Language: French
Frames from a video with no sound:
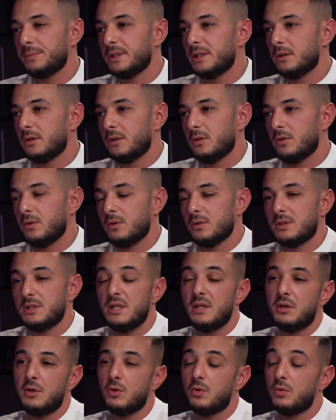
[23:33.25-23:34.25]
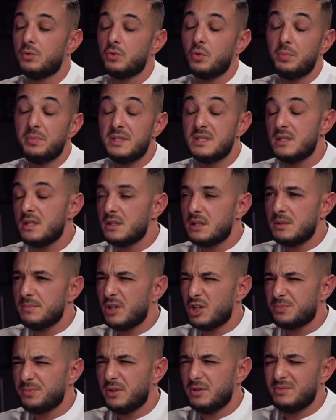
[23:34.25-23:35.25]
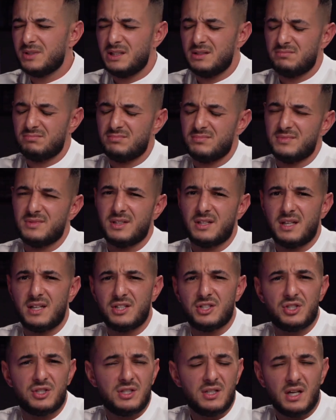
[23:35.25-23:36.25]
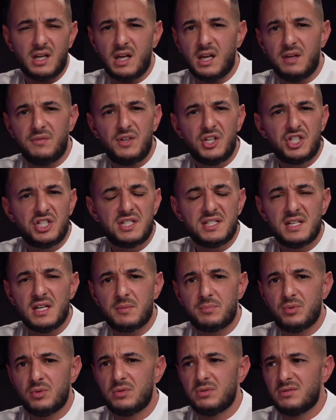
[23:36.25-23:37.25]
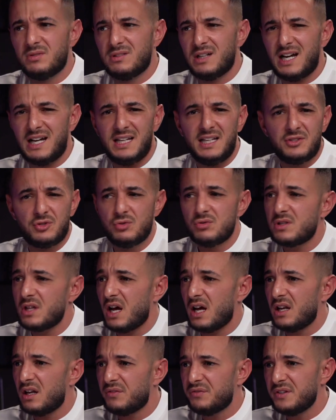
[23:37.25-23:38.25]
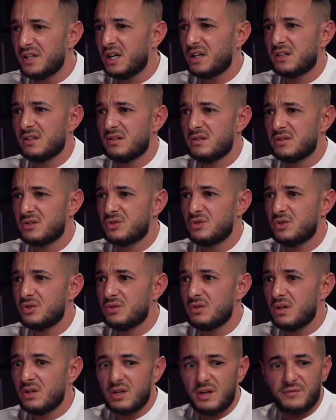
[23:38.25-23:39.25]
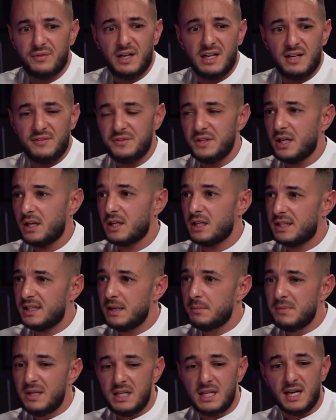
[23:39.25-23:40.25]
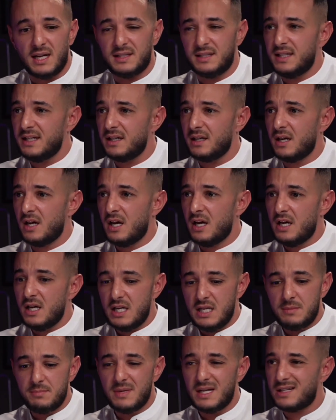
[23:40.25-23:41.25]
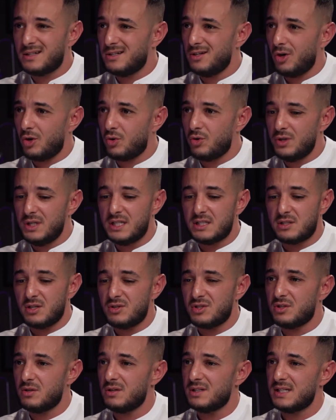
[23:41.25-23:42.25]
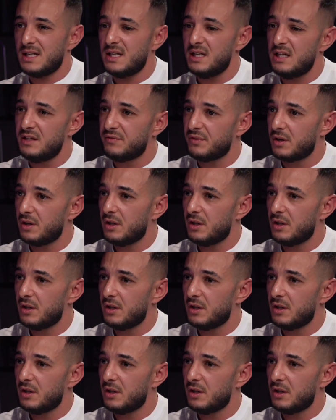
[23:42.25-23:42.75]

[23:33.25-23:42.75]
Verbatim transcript: mais euh, c'est que ton business, il marche pas. Mais euh, réfléchissez un peu. Allez juste à la Fnac. Bien sûr. Euh, va à la Fnac. Des milliardaires, ils mettent leurs connaissances dans un livre.